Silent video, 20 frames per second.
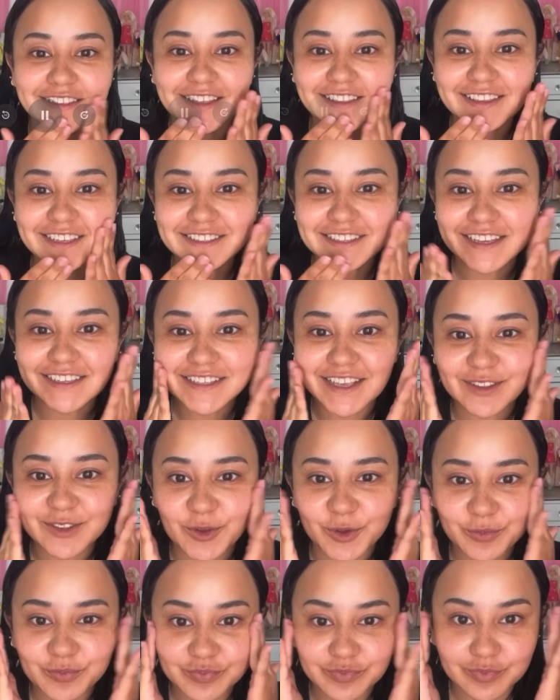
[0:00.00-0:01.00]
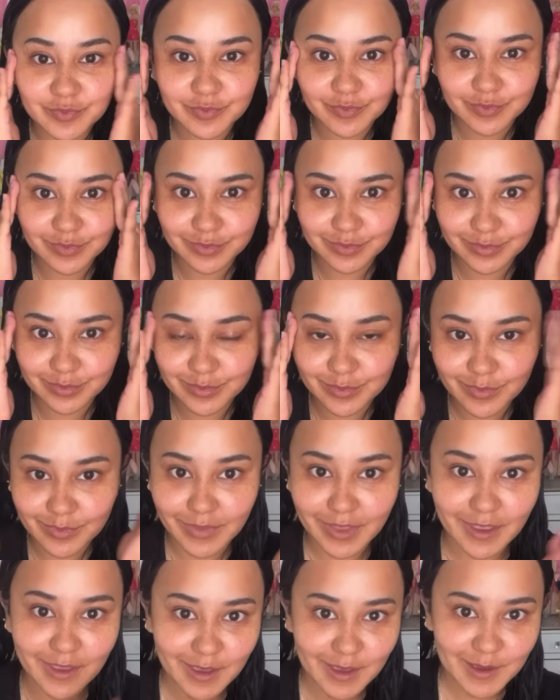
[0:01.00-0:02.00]
ya te andas casando.
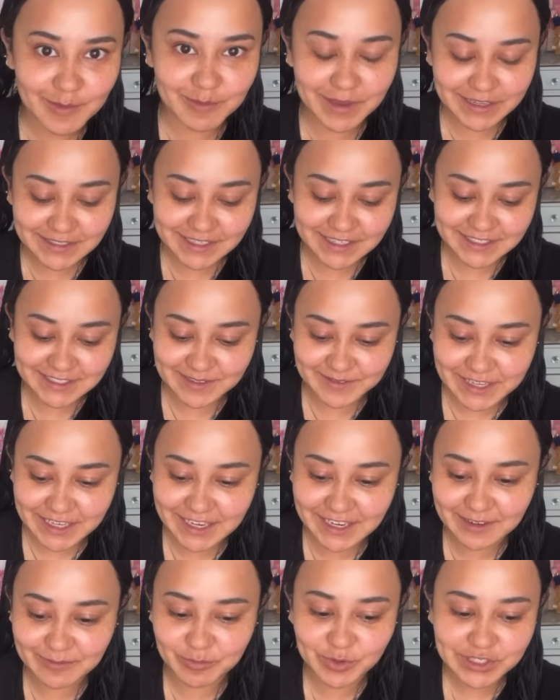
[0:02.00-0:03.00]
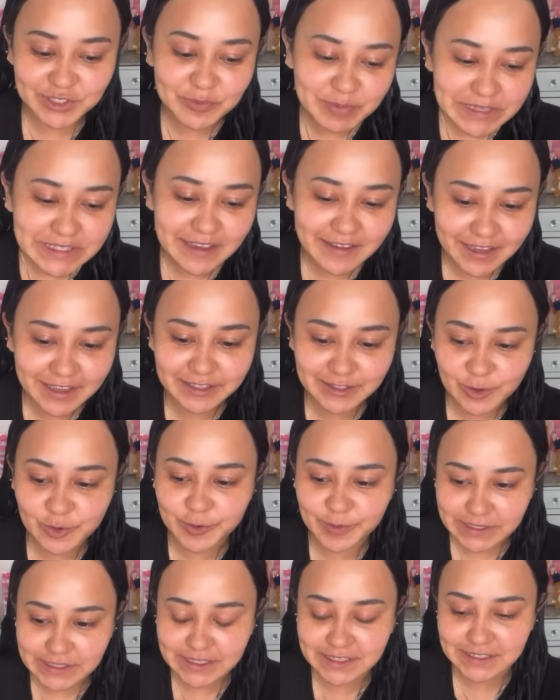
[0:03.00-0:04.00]
¿Va a ser civil? Pues yo pensaba que
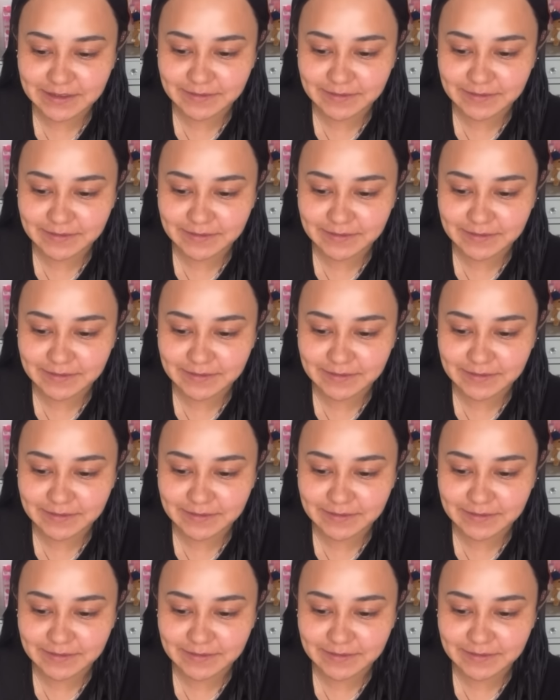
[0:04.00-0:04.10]
solo iba a